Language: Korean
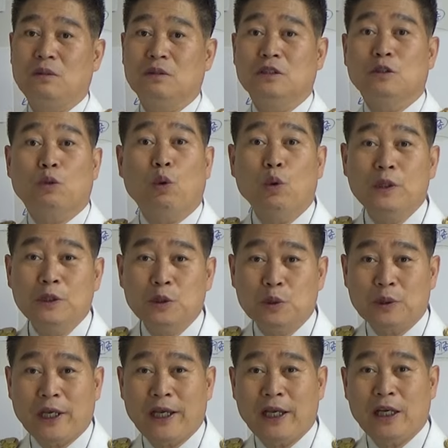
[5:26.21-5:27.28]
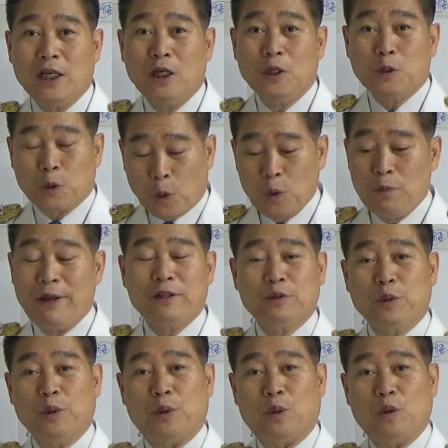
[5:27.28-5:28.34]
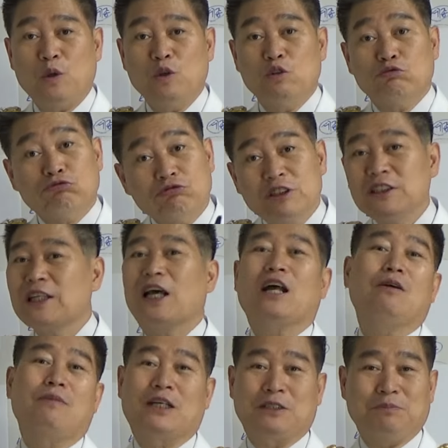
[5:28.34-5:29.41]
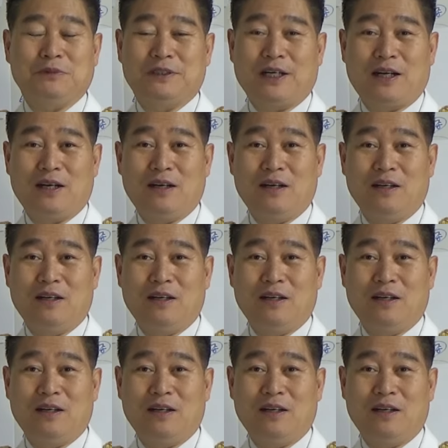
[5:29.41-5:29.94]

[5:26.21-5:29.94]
이 고인돌의 돌맨도 우리나라 말입니다.